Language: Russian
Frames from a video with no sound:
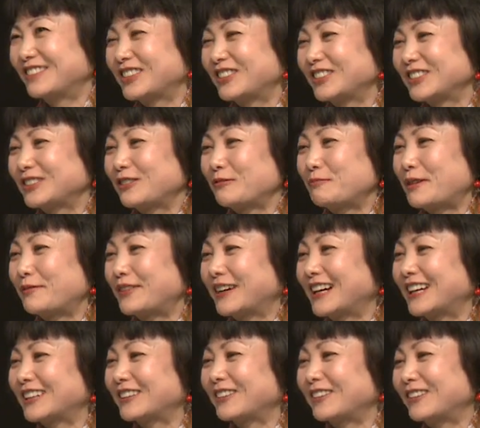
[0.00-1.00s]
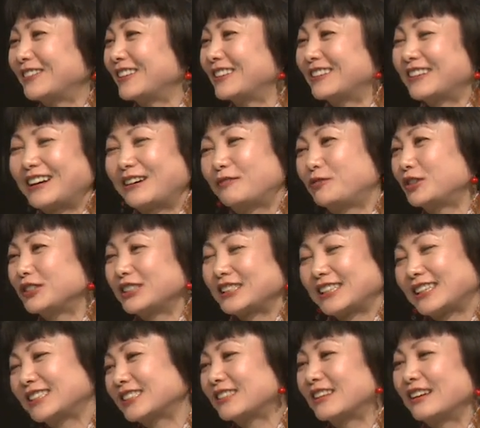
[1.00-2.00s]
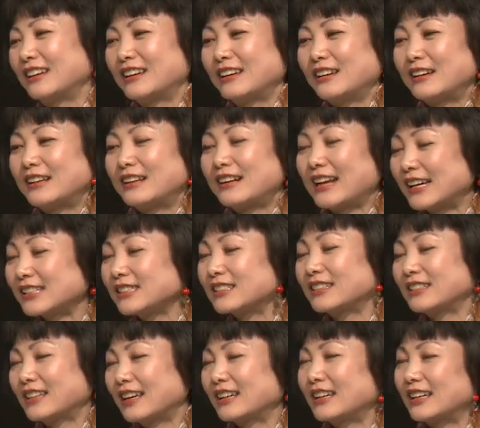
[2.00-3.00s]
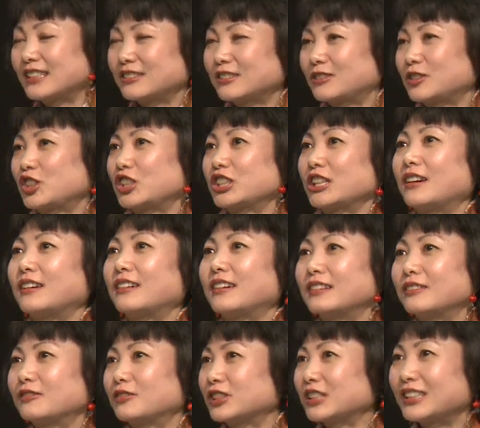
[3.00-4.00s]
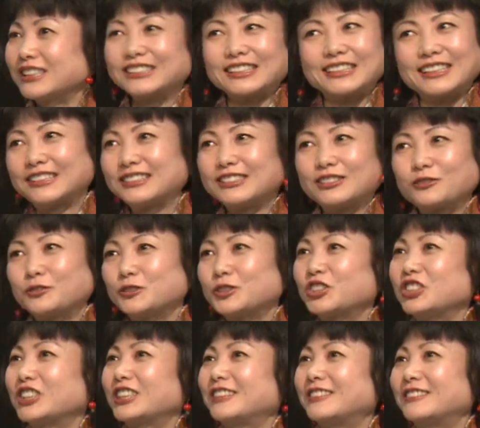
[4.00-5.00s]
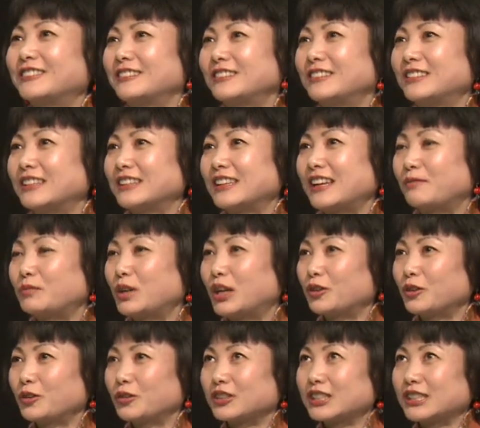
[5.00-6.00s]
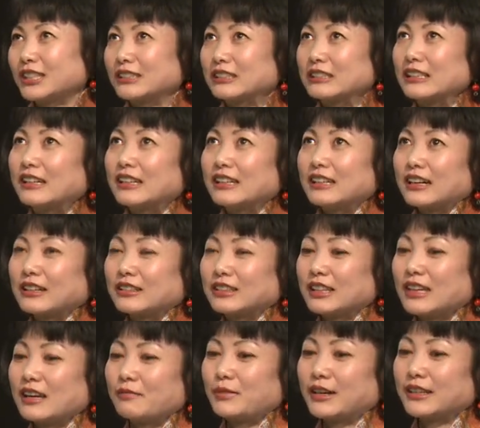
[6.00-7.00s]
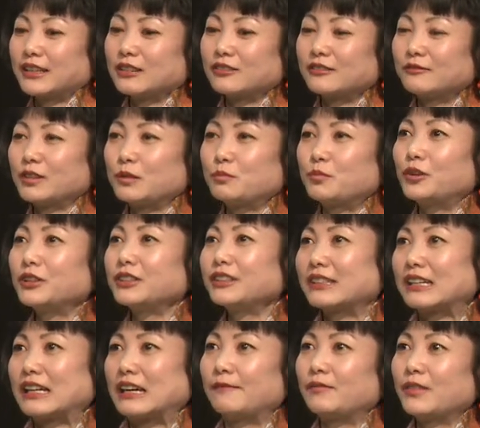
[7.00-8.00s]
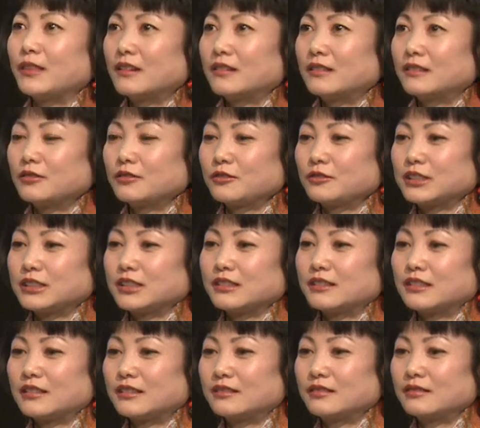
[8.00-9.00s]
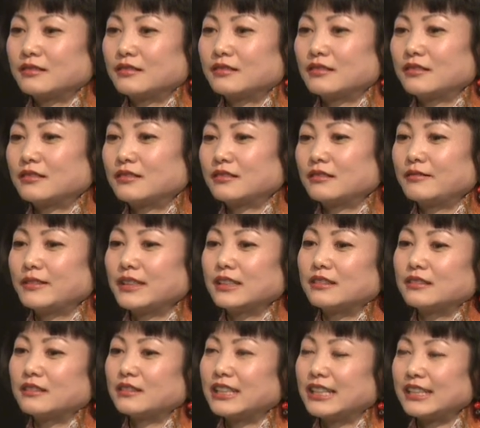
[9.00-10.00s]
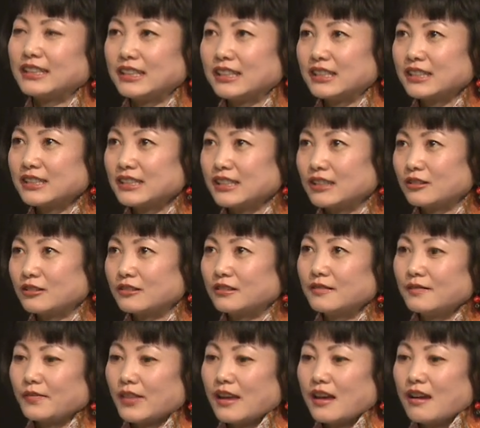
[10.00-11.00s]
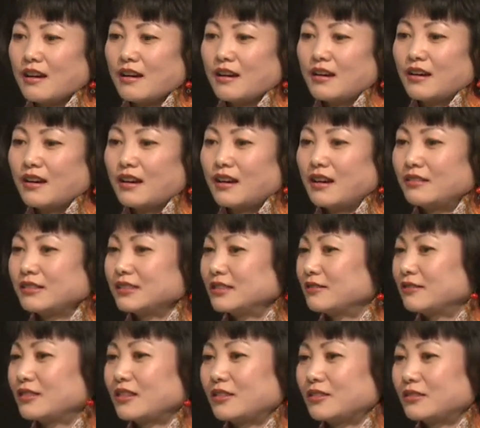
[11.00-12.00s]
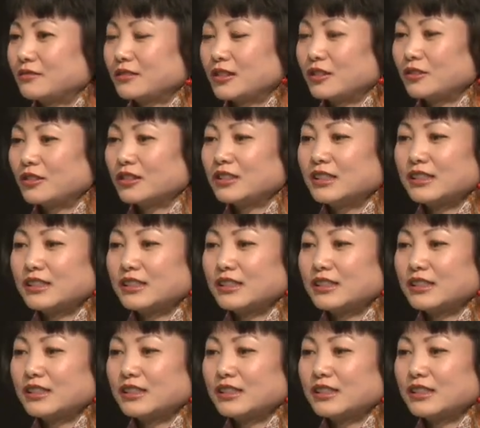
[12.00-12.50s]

то, что мама готовит. А вот сейчас, раньше, да, я скучала, но сейчас я не скучаю. Наоборот, сейчас, когда я поеду в Японию, да, ну, где-то 2-3 недели, уже втор, второй